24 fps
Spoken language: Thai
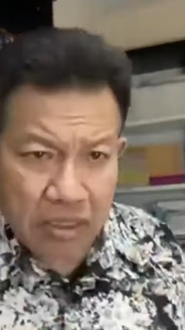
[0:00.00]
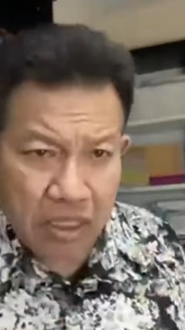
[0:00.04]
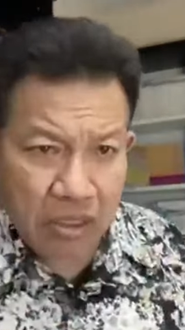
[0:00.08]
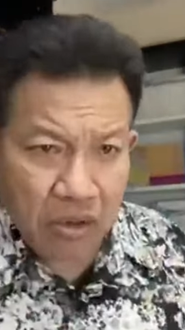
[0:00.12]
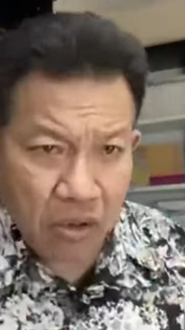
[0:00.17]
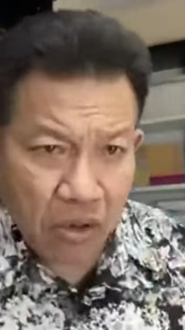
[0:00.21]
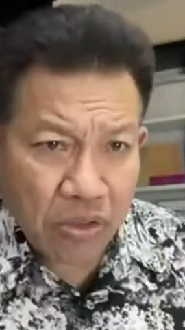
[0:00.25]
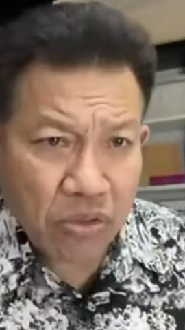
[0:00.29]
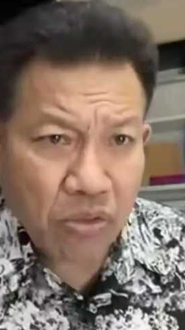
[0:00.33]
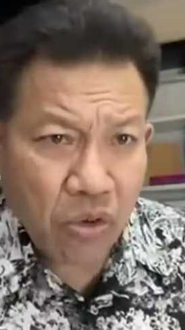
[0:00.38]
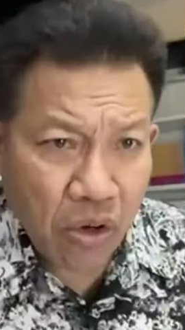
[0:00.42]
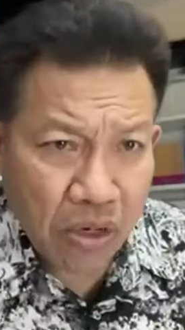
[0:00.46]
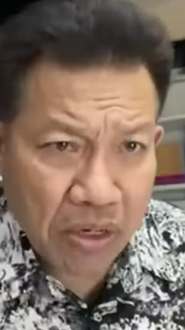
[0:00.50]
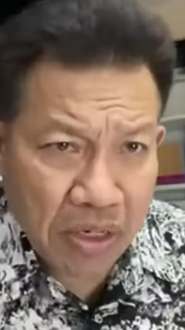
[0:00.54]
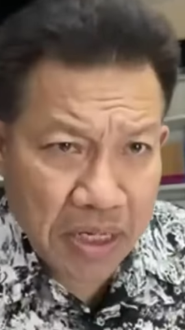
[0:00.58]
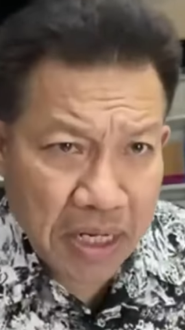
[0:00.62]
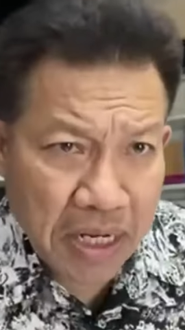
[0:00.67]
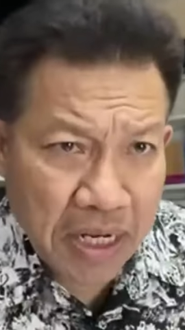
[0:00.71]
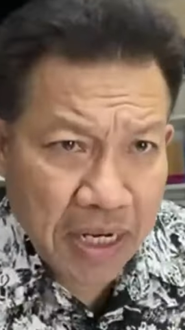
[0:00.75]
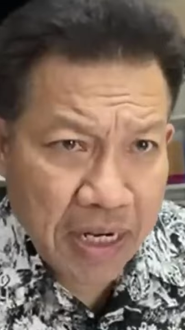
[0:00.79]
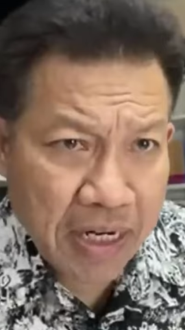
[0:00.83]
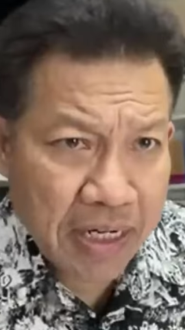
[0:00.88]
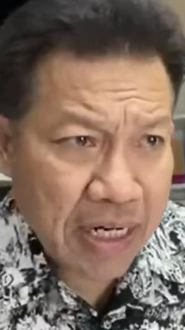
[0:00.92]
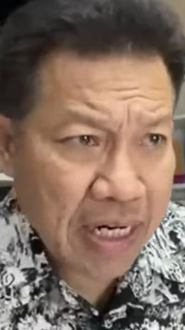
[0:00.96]
ถนนคน
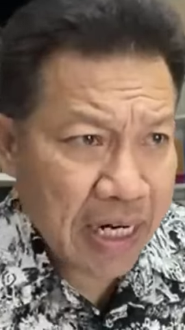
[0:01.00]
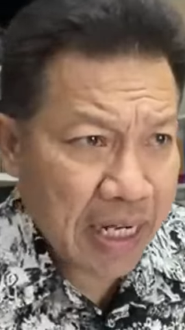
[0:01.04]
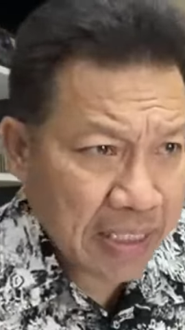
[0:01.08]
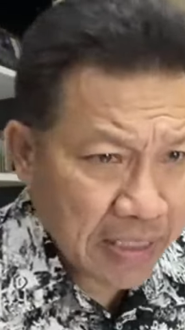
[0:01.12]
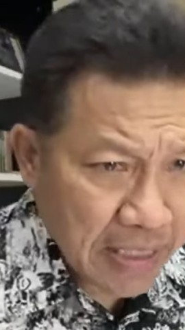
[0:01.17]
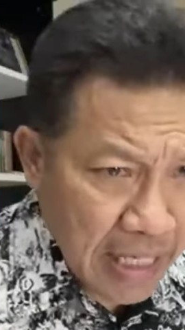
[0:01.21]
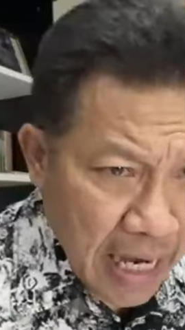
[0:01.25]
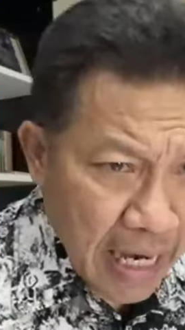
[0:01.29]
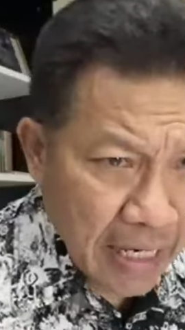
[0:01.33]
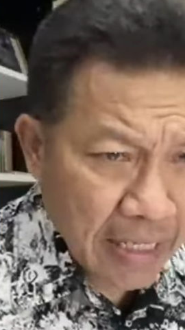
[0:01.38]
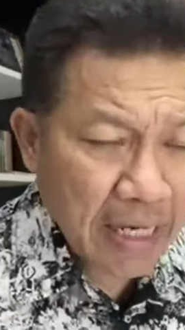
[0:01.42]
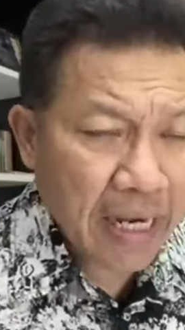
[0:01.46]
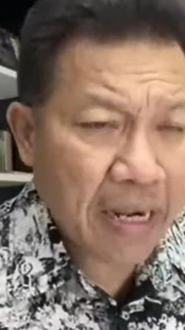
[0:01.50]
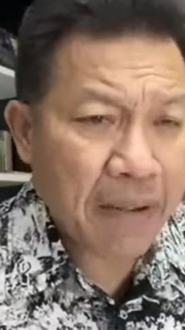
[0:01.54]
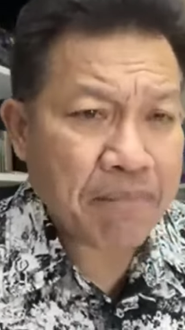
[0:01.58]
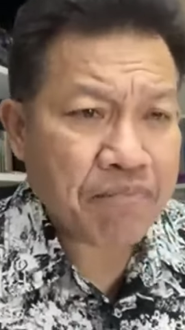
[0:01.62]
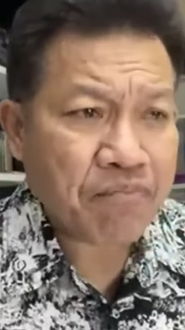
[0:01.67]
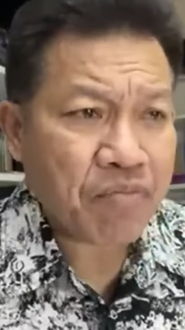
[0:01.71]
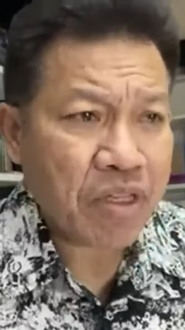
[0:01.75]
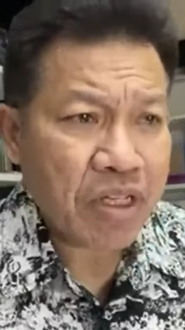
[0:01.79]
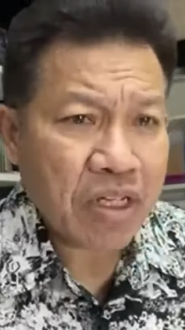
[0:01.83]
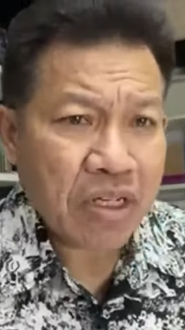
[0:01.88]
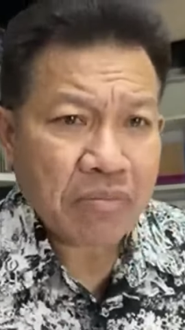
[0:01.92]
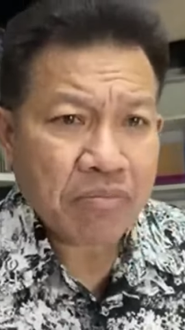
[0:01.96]
เดินอะไรต่างนะ
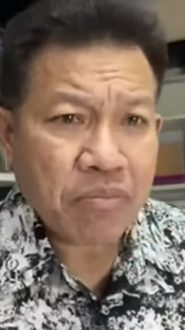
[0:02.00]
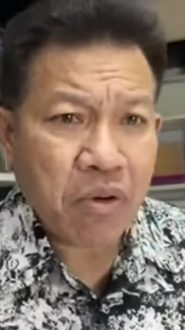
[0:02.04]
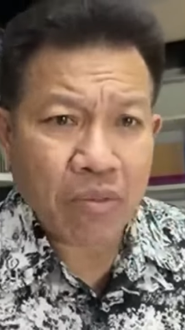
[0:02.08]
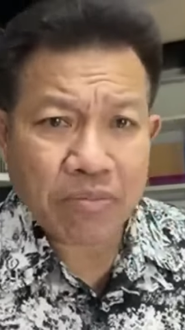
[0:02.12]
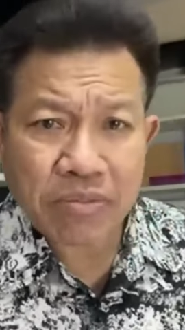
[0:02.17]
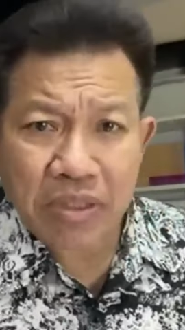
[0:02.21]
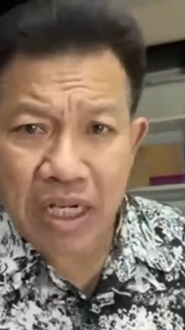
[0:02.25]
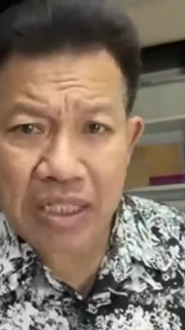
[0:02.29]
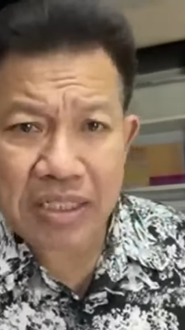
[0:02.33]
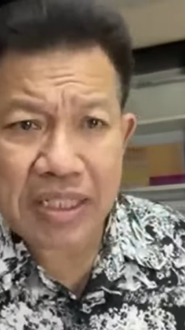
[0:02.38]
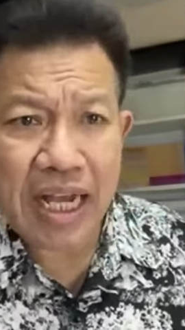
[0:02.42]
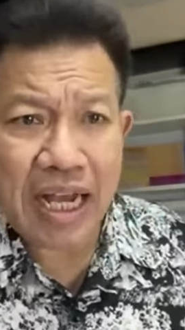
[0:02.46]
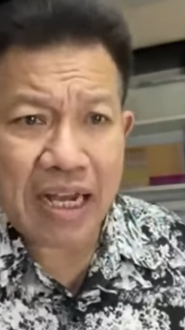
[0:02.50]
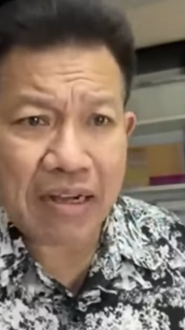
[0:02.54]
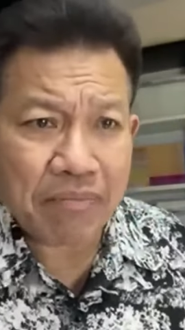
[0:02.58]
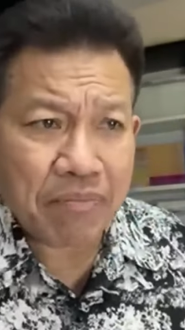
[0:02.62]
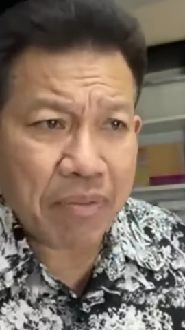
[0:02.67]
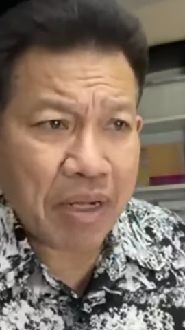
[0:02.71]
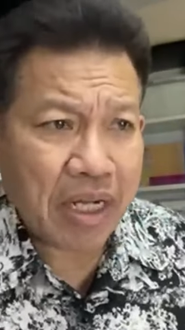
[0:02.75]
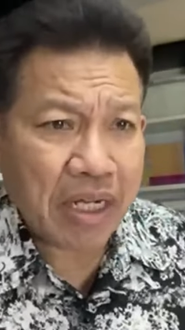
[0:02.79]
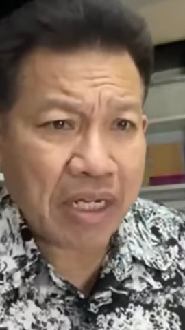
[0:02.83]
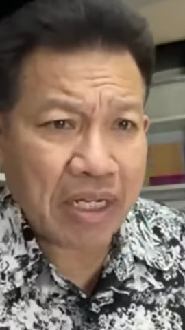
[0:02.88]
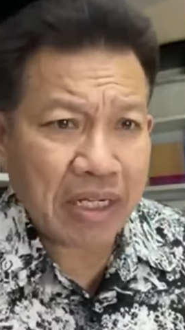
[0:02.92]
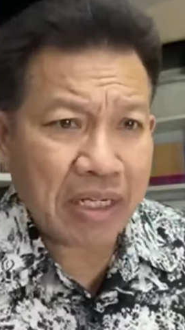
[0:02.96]
ผมเดินทาง
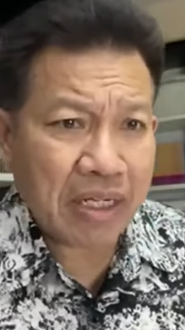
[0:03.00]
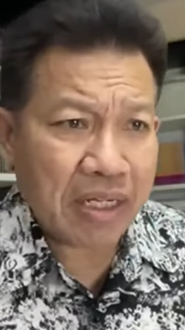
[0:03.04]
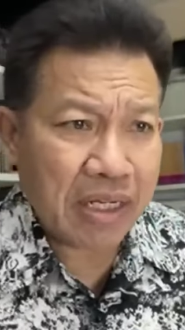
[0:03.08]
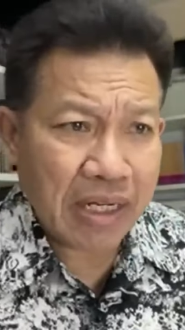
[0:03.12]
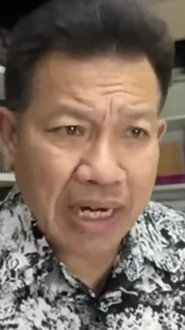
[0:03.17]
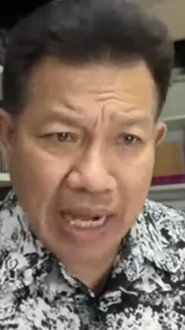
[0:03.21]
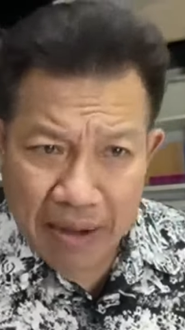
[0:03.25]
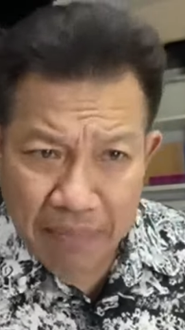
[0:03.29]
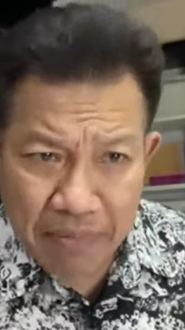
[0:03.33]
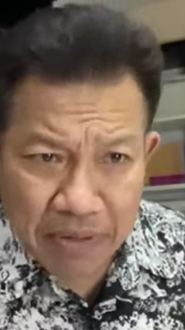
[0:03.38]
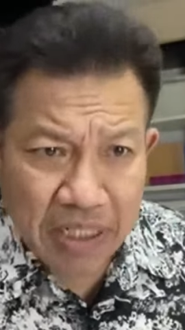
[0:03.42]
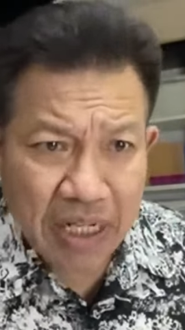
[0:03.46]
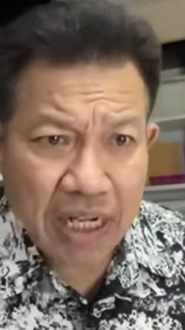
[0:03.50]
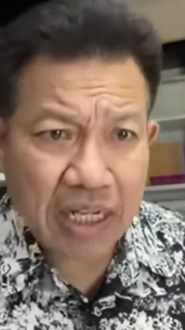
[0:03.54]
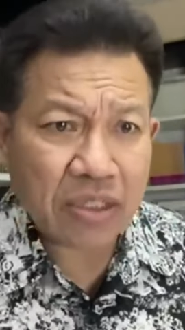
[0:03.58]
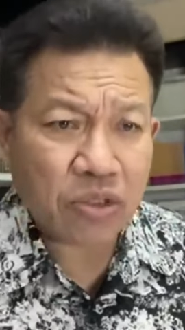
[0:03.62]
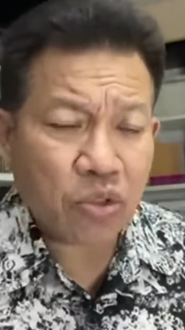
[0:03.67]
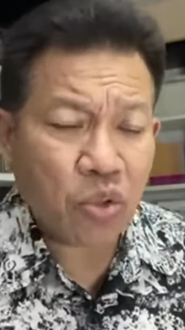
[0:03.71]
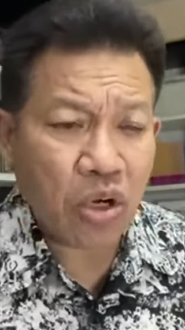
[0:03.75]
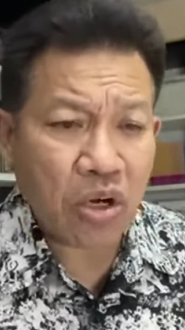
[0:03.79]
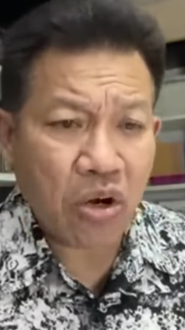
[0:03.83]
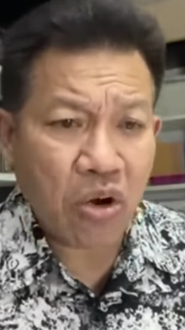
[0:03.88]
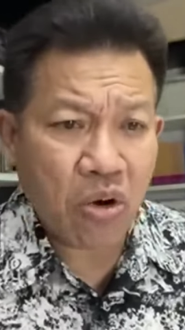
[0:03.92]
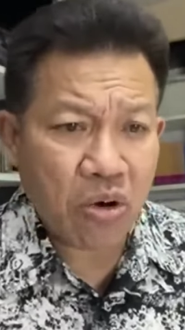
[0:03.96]
ไปหลายประเทศ
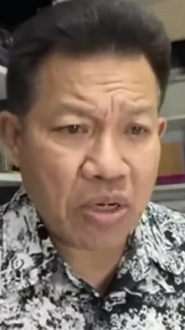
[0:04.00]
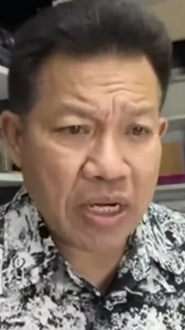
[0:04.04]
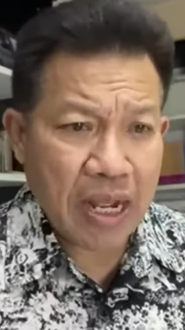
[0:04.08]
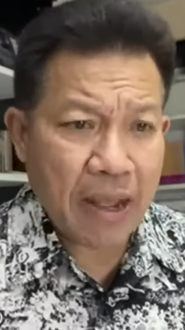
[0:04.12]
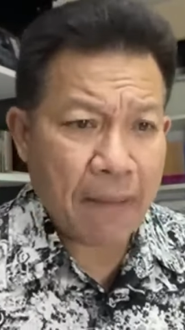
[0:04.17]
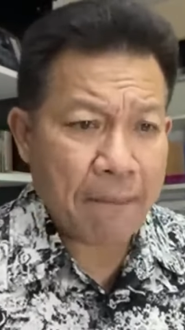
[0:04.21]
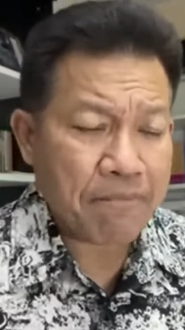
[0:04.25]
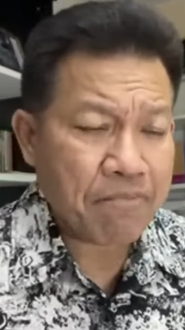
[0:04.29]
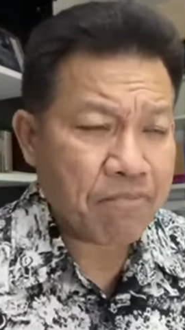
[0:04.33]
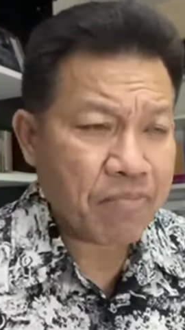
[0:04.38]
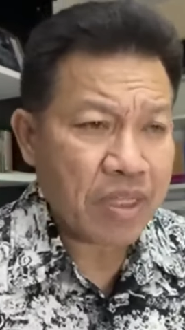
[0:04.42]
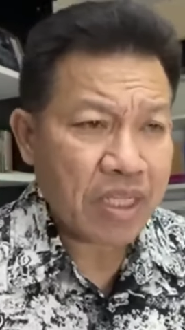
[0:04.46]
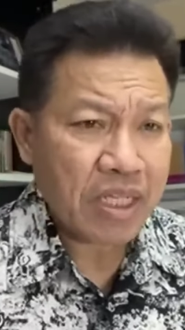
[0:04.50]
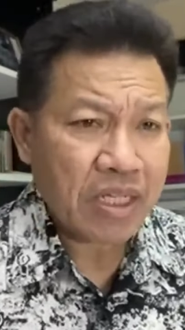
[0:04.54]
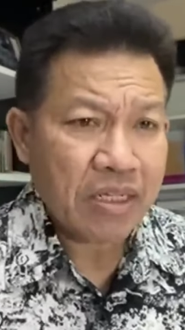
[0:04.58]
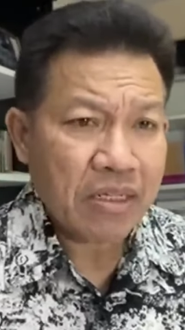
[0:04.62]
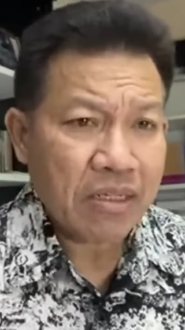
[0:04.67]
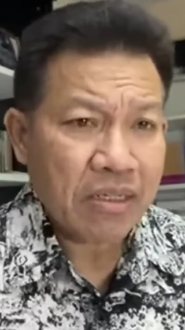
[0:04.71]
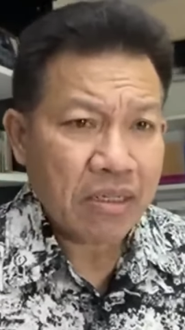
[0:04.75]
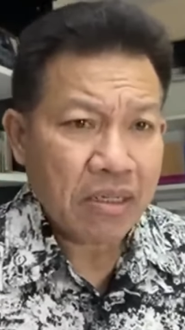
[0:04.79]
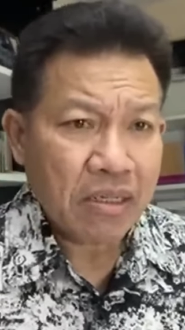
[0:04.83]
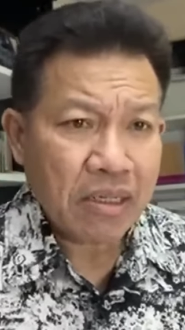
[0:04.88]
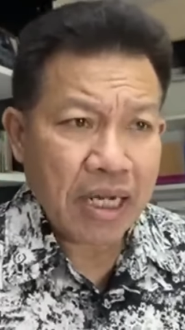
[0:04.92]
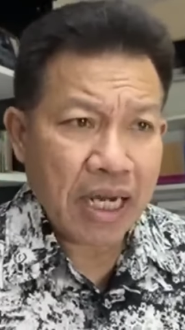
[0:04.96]
ทั่วโลกเนี่ย
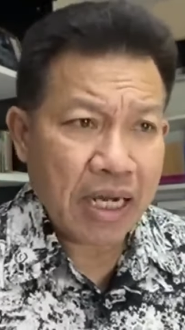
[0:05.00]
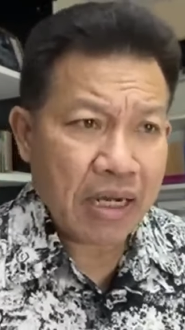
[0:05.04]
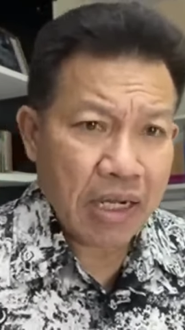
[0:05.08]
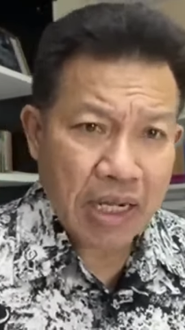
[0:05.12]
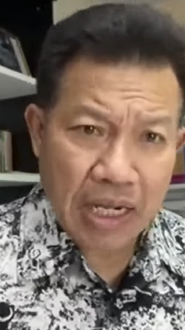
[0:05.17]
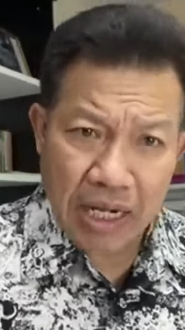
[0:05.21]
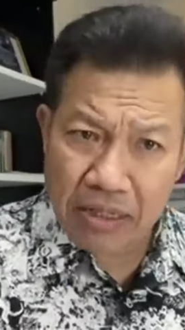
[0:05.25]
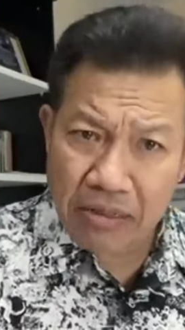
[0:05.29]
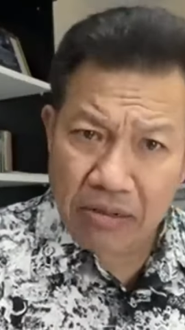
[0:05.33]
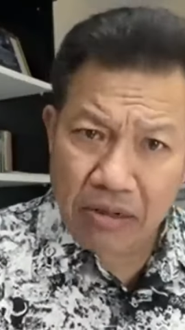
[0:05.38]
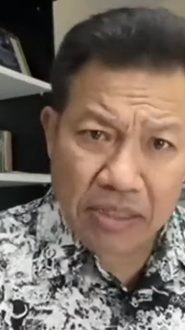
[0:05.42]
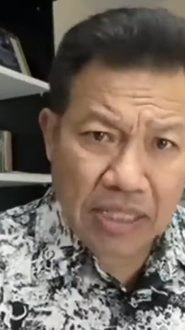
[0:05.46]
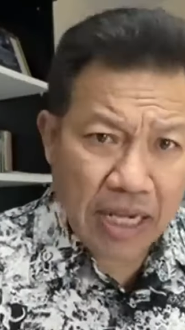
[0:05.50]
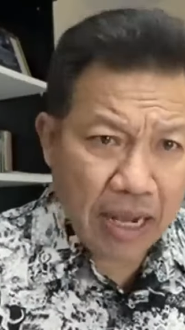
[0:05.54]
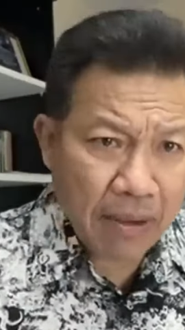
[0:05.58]
นะเห็นก็